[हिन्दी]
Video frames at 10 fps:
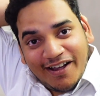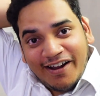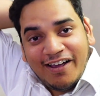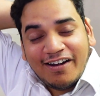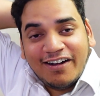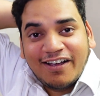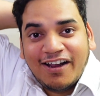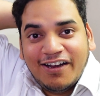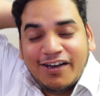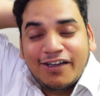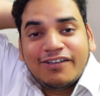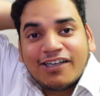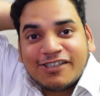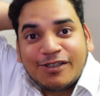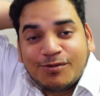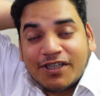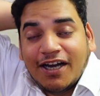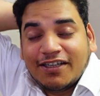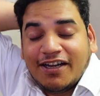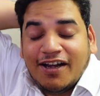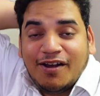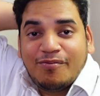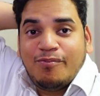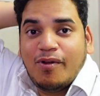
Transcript: यार हेयर कट कराने के लद्दाख से जब से आया था यार